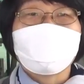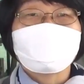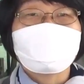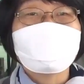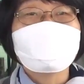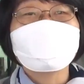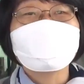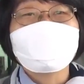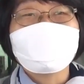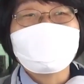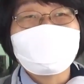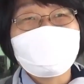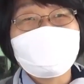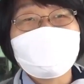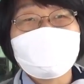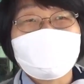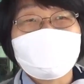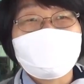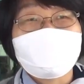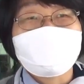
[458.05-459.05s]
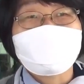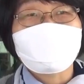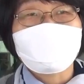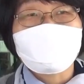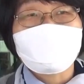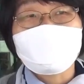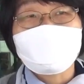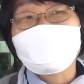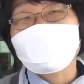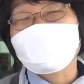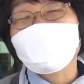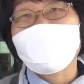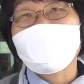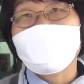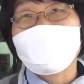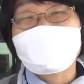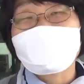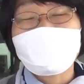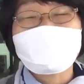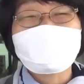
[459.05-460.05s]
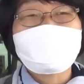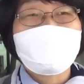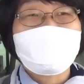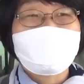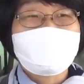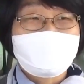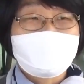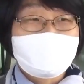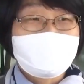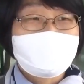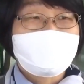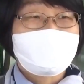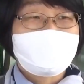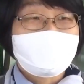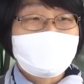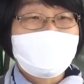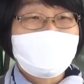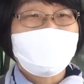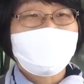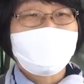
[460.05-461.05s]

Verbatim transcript: 물품을 좀 더 소비자들이